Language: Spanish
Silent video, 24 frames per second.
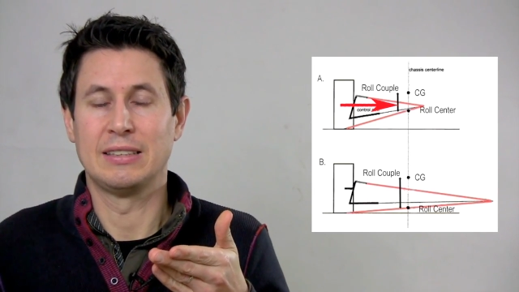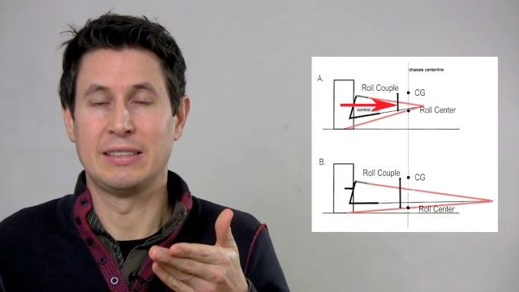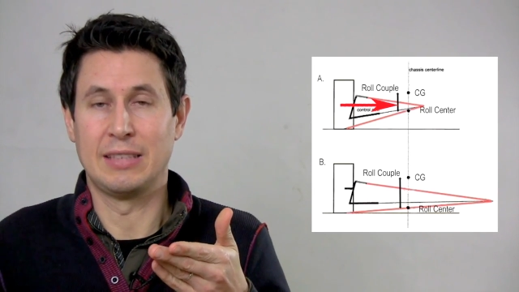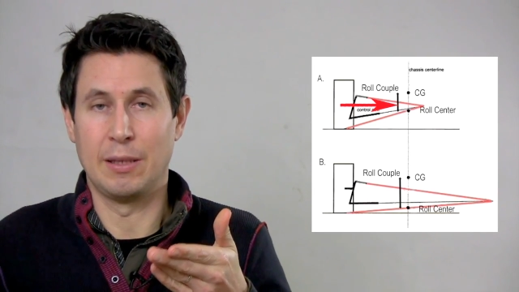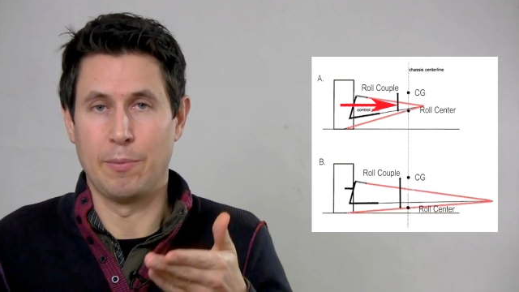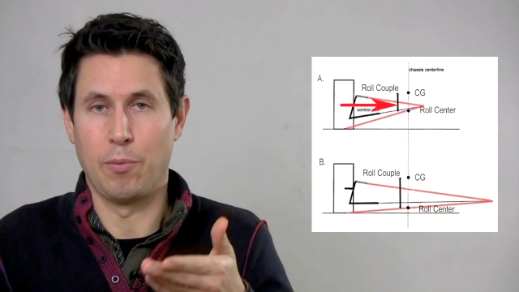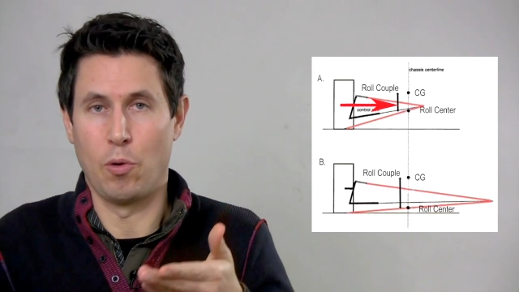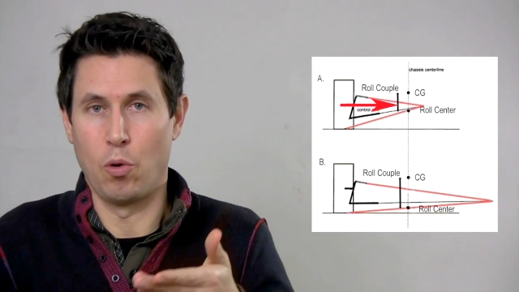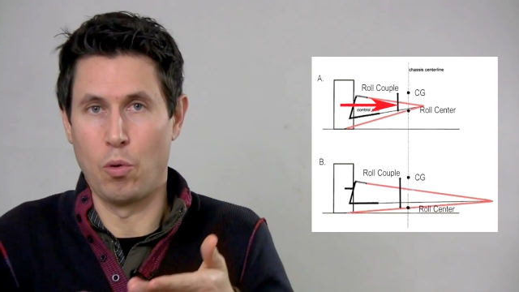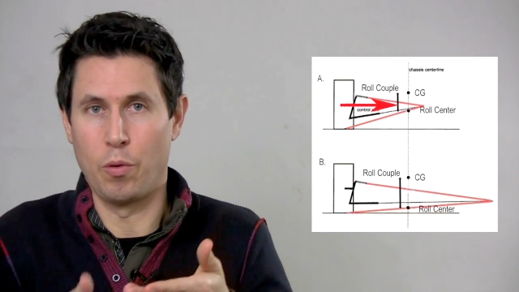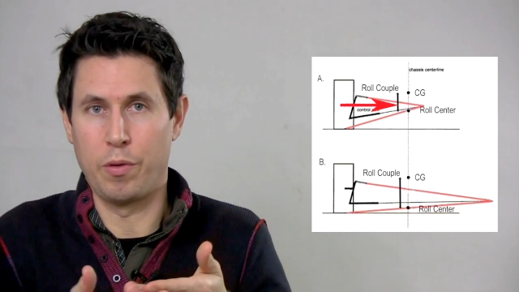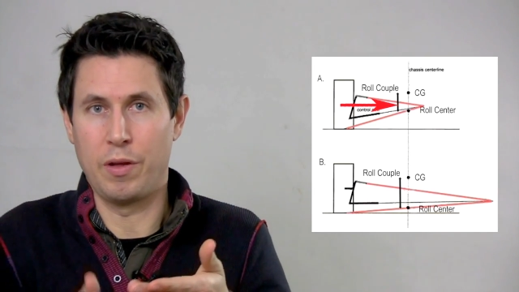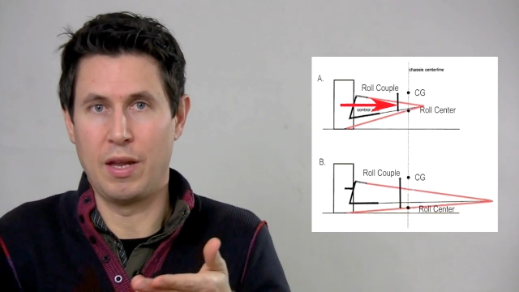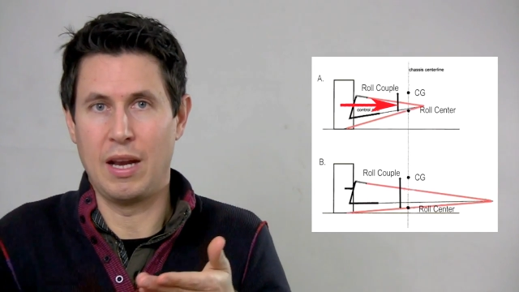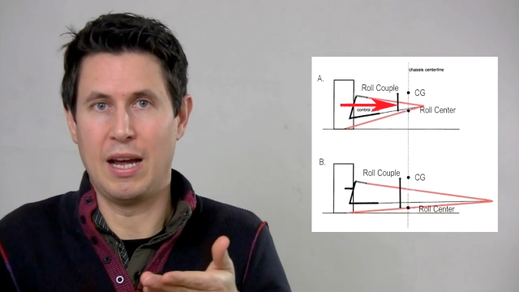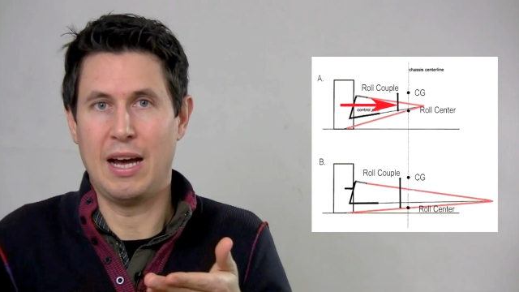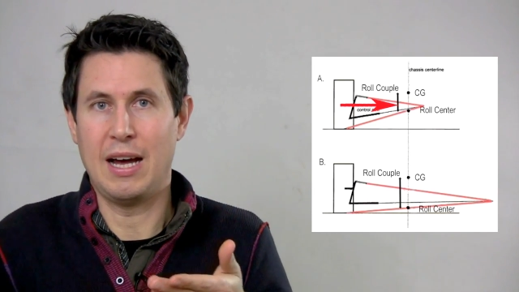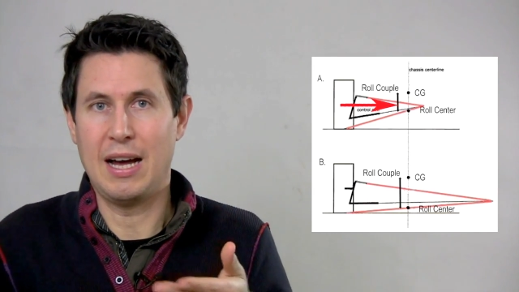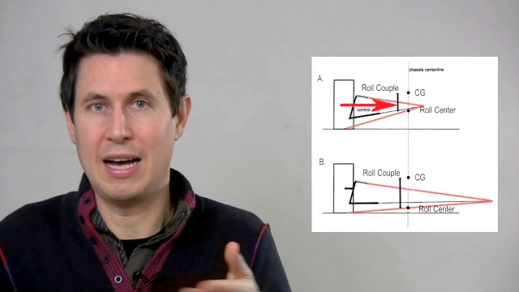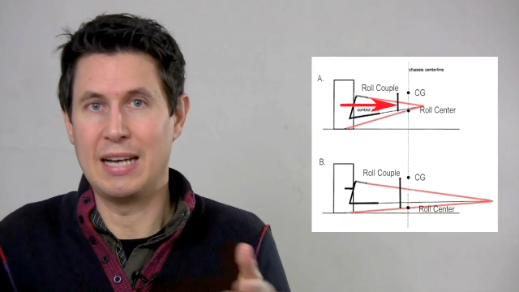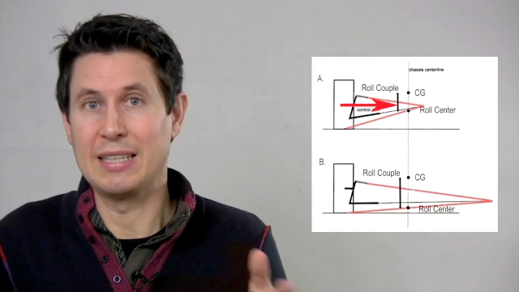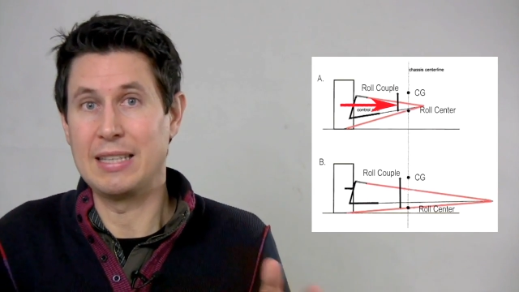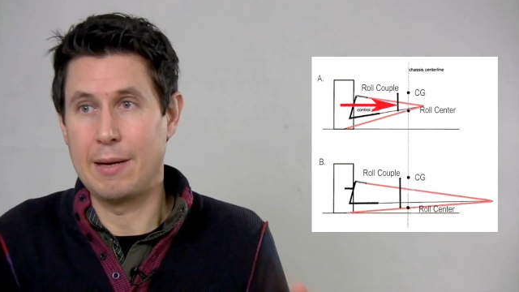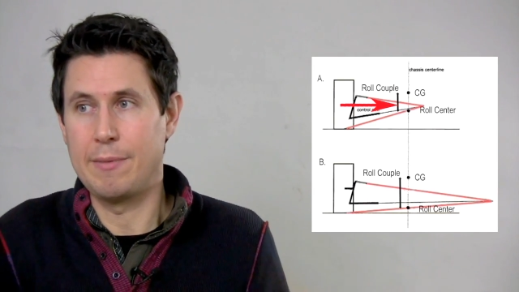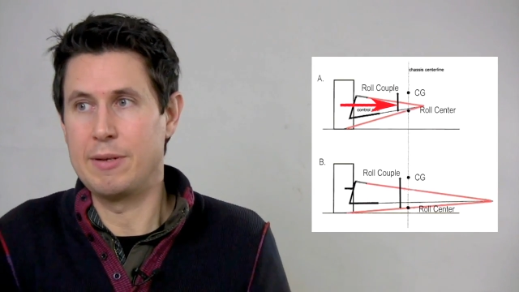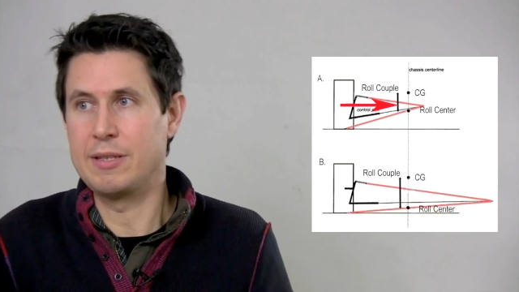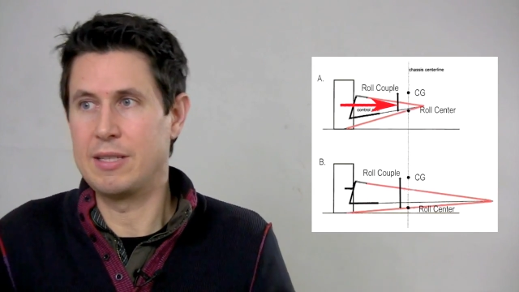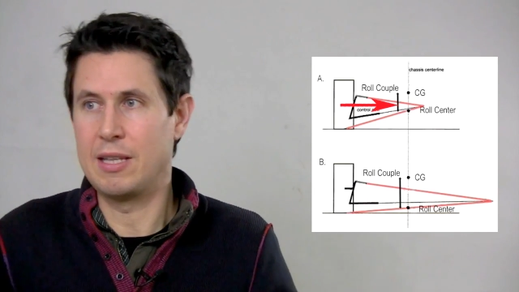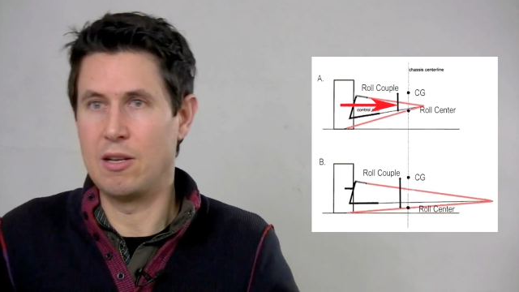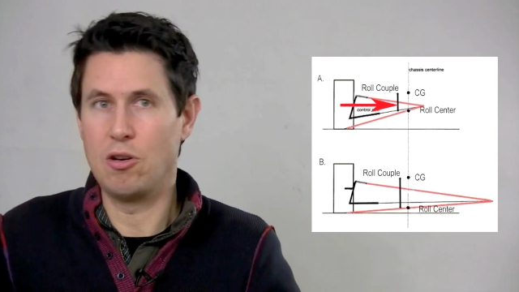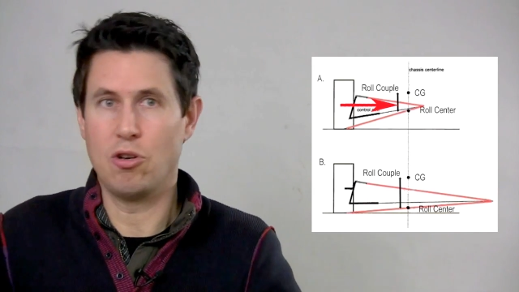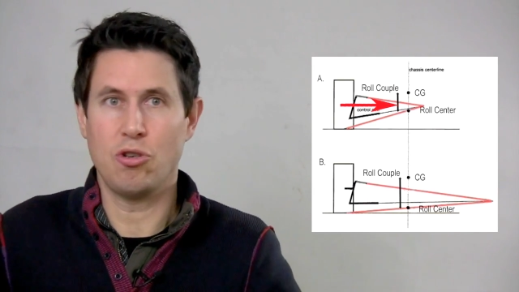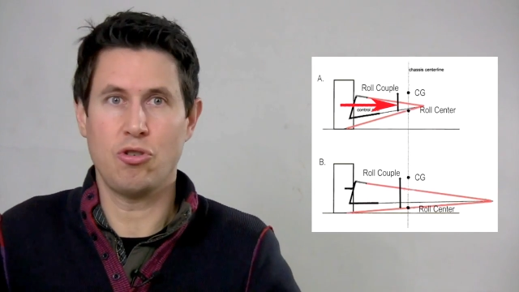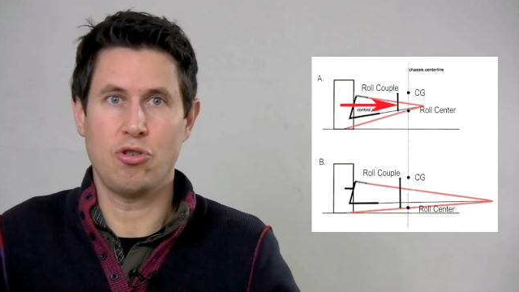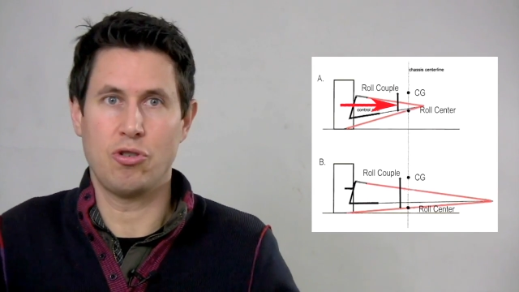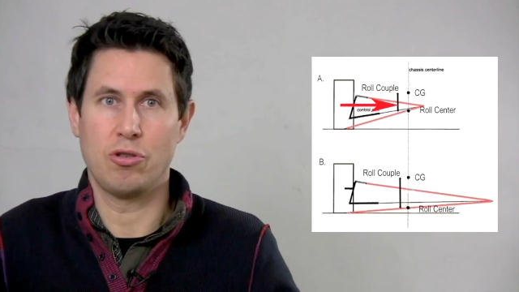se producirá a través
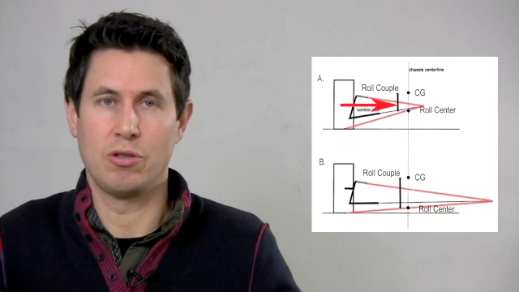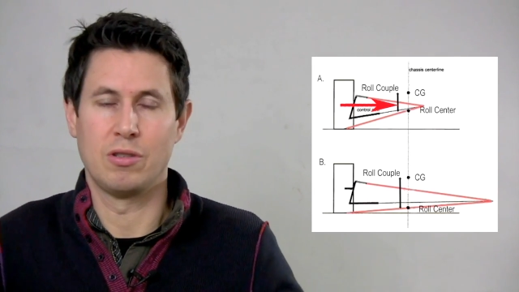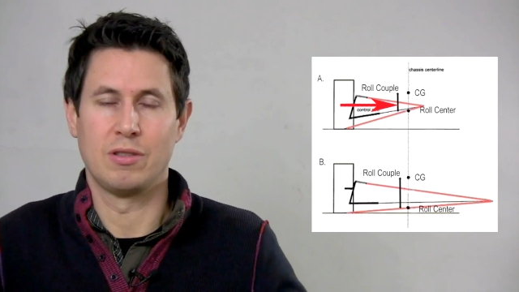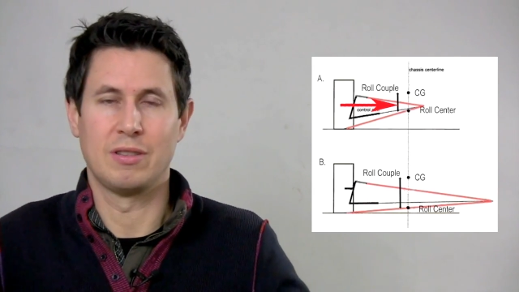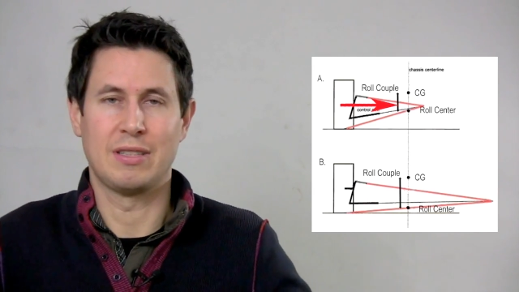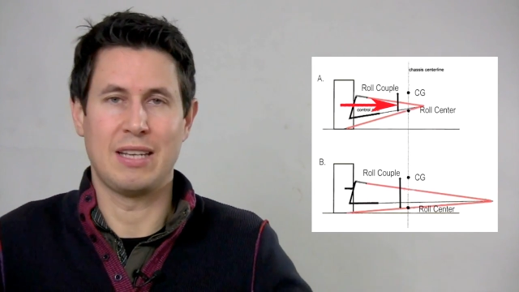de los